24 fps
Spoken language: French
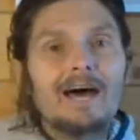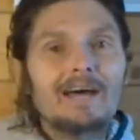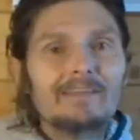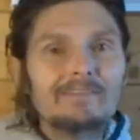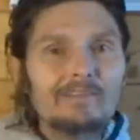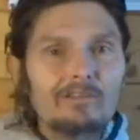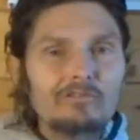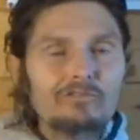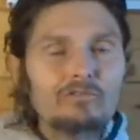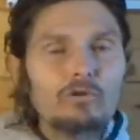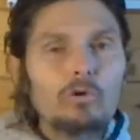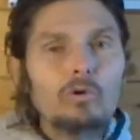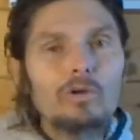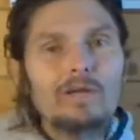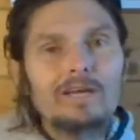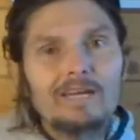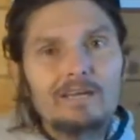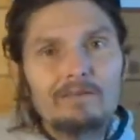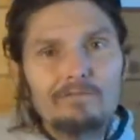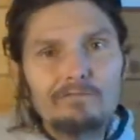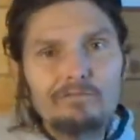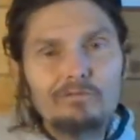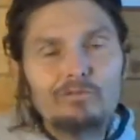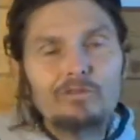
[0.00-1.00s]
Attention, la
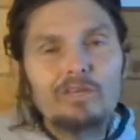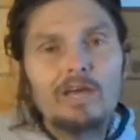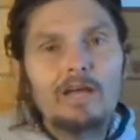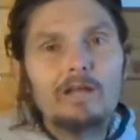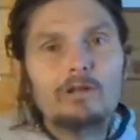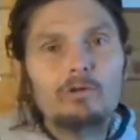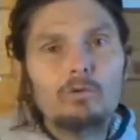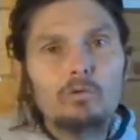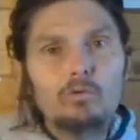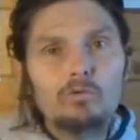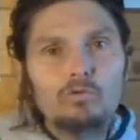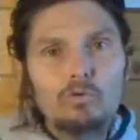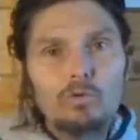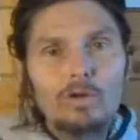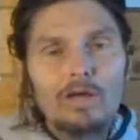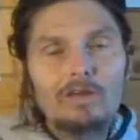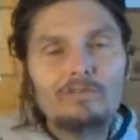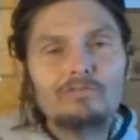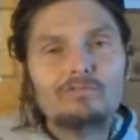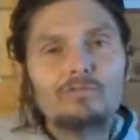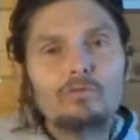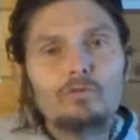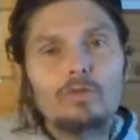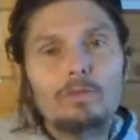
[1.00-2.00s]
griffonia et le
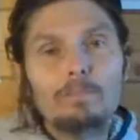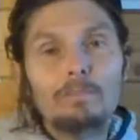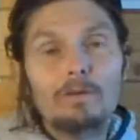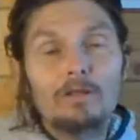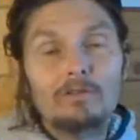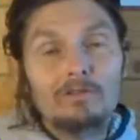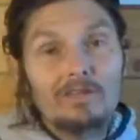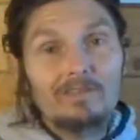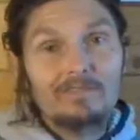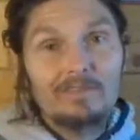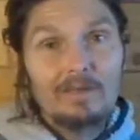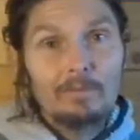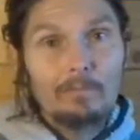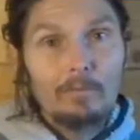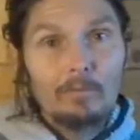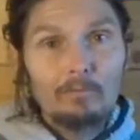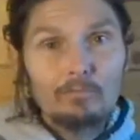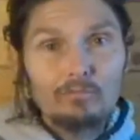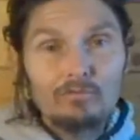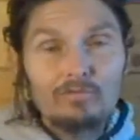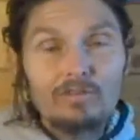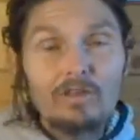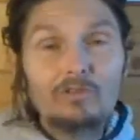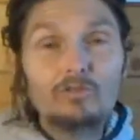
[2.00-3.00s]
rhodiola sont des plantes extrêmement
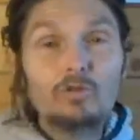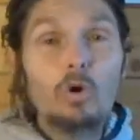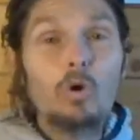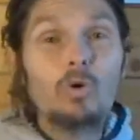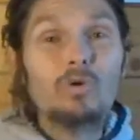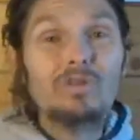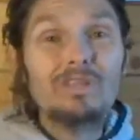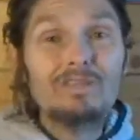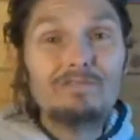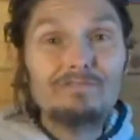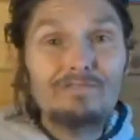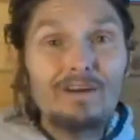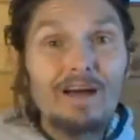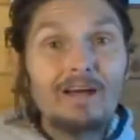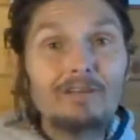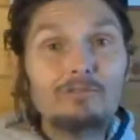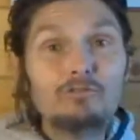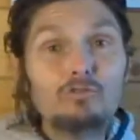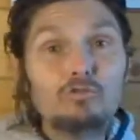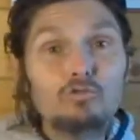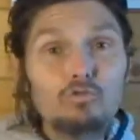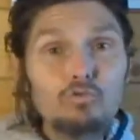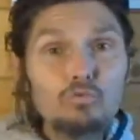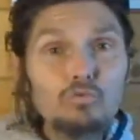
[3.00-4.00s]
puissantes. On y
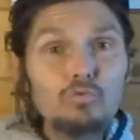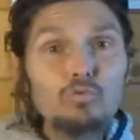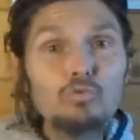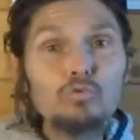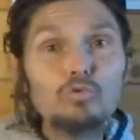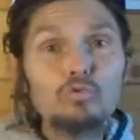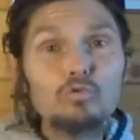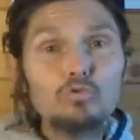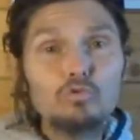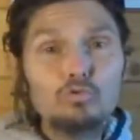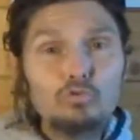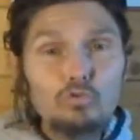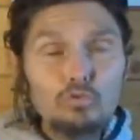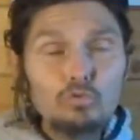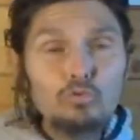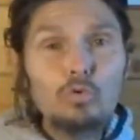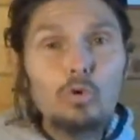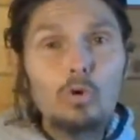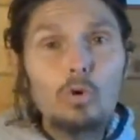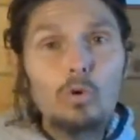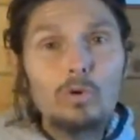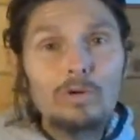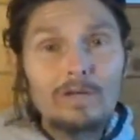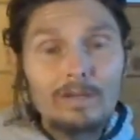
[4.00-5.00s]
va tout
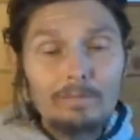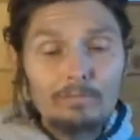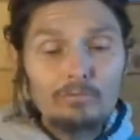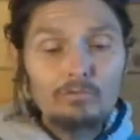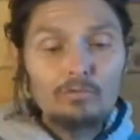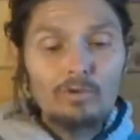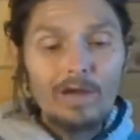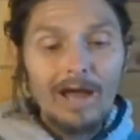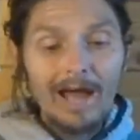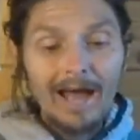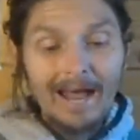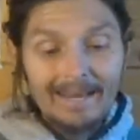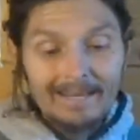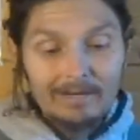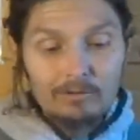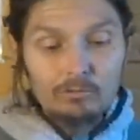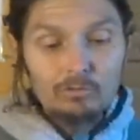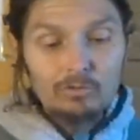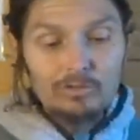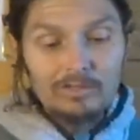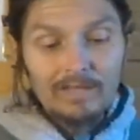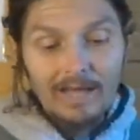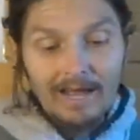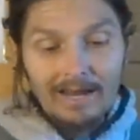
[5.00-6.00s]
doux au début. À
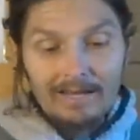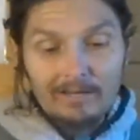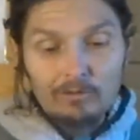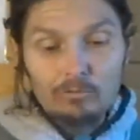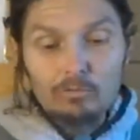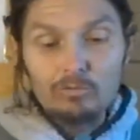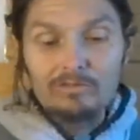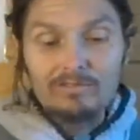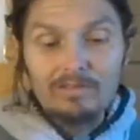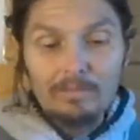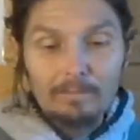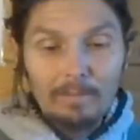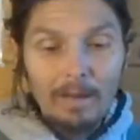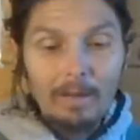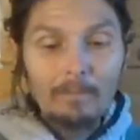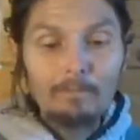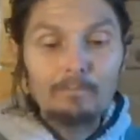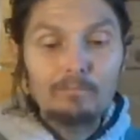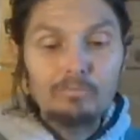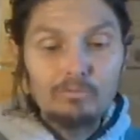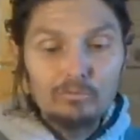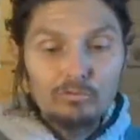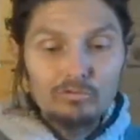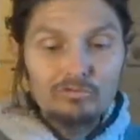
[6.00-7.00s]
l'écoute, à l'écoute. C'est pas
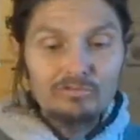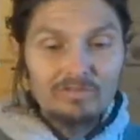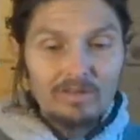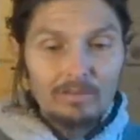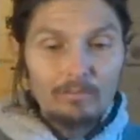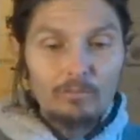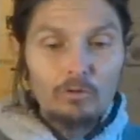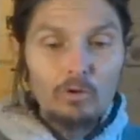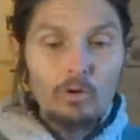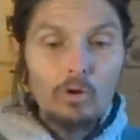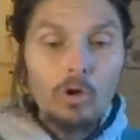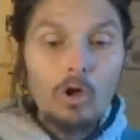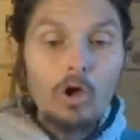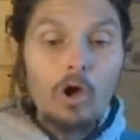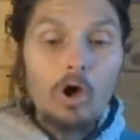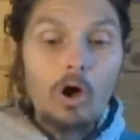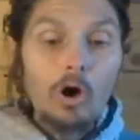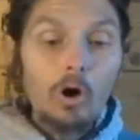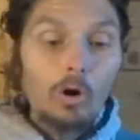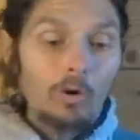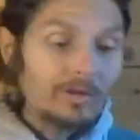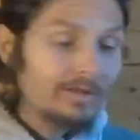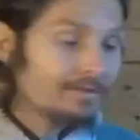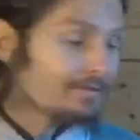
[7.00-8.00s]
plus, c'est mieux.
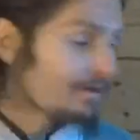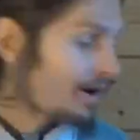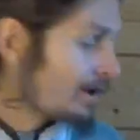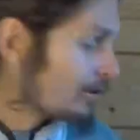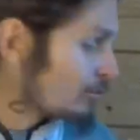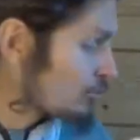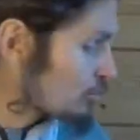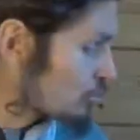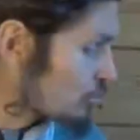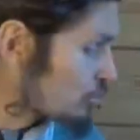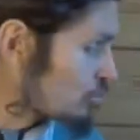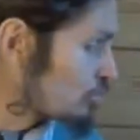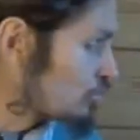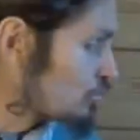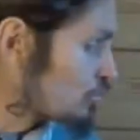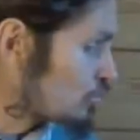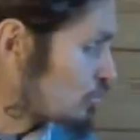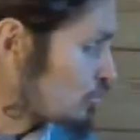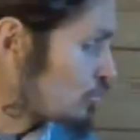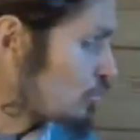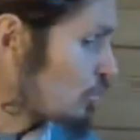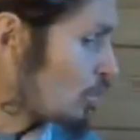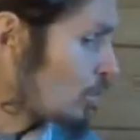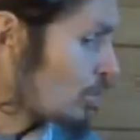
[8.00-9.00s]
On y va tout
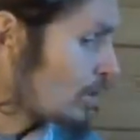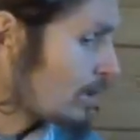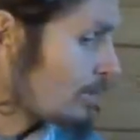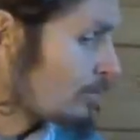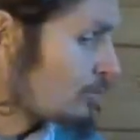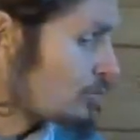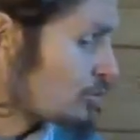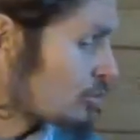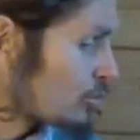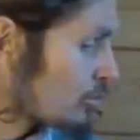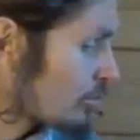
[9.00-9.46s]
doux au début.